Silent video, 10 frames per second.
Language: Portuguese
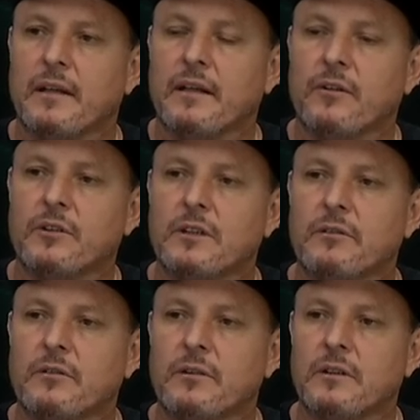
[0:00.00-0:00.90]
Eu
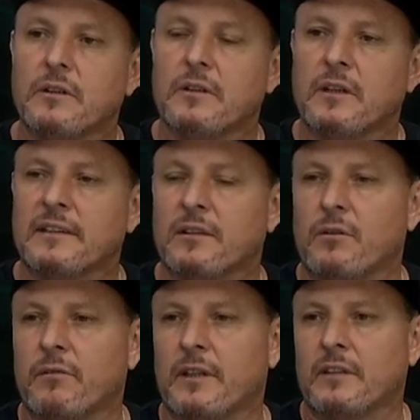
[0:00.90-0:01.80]
tive essa
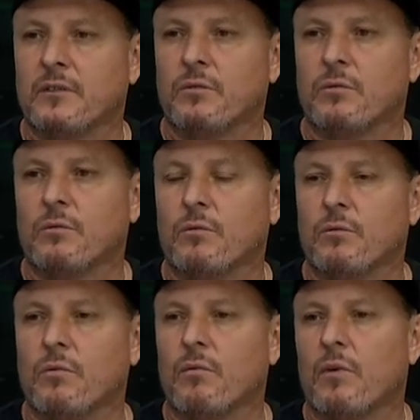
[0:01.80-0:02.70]
conversa com,
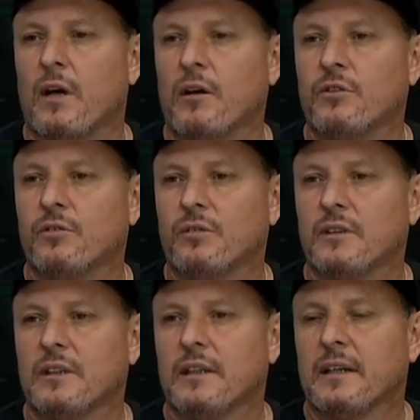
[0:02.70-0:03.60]
com o Cláudio,
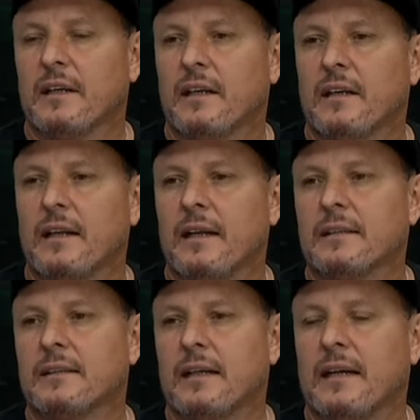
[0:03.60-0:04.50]

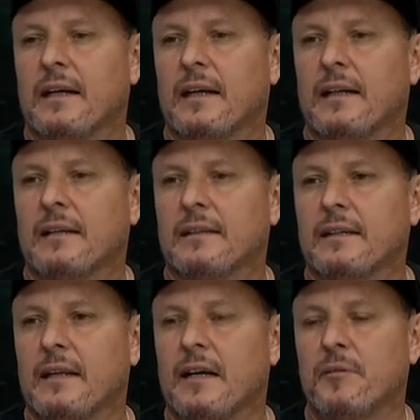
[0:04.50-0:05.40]
dessa, dessa
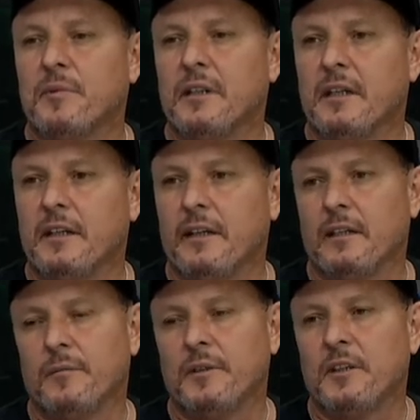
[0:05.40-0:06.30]
ideia minha, e
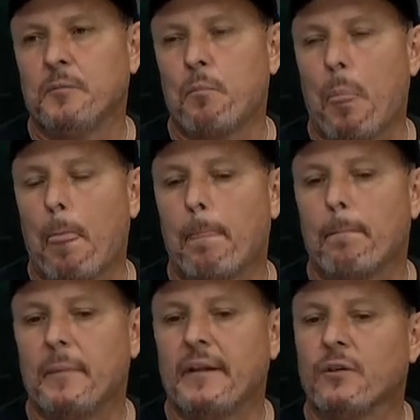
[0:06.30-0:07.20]
ele me,
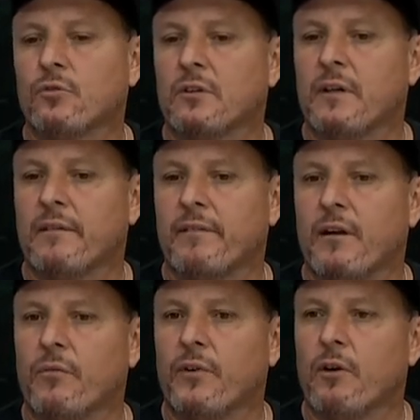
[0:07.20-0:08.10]
me deu todo o
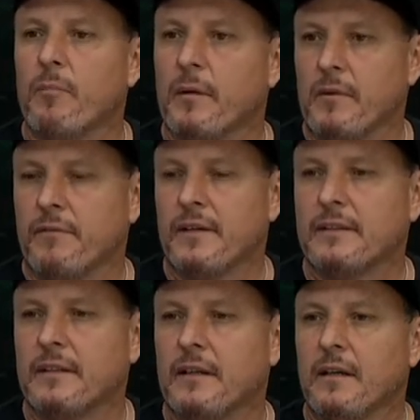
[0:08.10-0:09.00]
aval, falou para mim fazer.